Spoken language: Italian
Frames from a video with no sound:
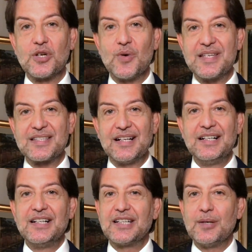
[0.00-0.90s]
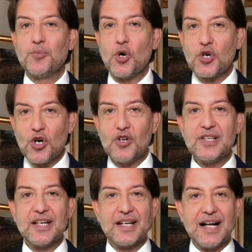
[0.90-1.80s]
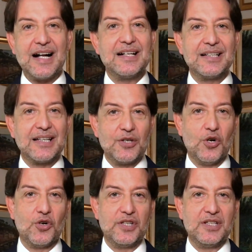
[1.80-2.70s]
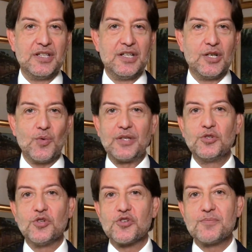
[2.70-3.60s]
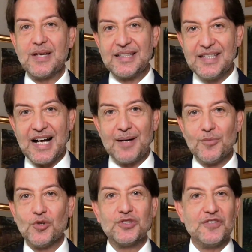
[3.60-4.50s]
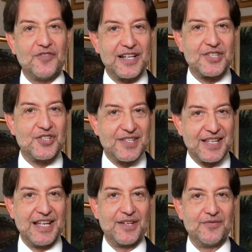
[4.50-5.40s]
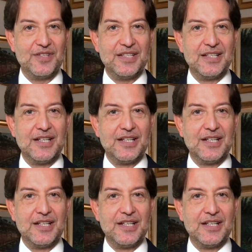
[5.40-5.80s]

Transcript: questa che può cogliere anche noi quando smettiamo di farci servi,